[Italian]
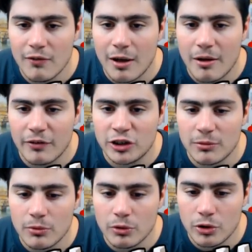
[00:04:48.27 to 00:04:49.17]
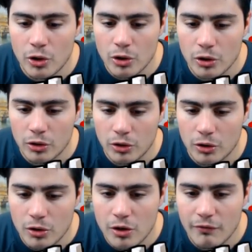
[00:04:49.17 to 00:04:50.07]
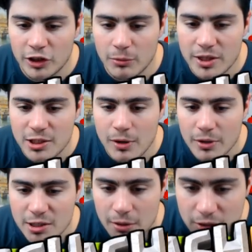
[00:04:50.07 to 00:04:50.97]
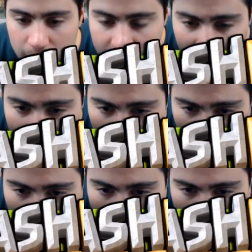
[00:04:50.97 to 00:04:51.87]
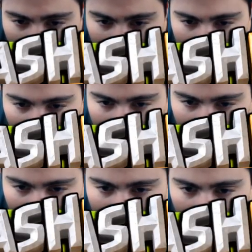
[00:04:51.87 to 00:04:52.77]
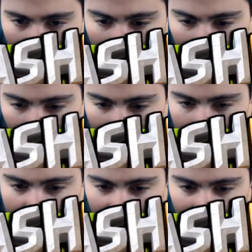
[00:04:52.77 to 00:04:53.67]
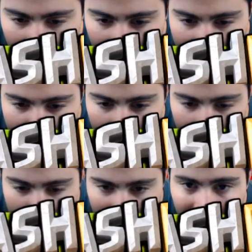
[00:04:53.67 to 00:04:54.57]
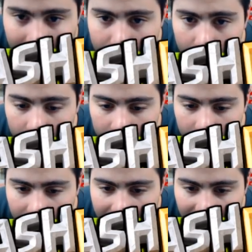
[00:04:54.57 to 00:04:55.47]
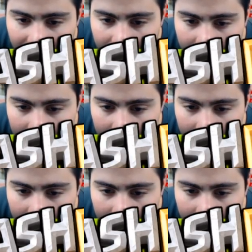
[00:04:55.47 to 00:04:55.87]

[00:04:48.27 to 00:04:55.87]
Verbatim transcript: Vabbè, facciamo... No, no, no, no. Facciamo questi qua, questi qua, questi qua, così, così, così. Picchiali, picchiali, picchiali. Ok, non lo spingete per nessuna ragione al mondo, raga.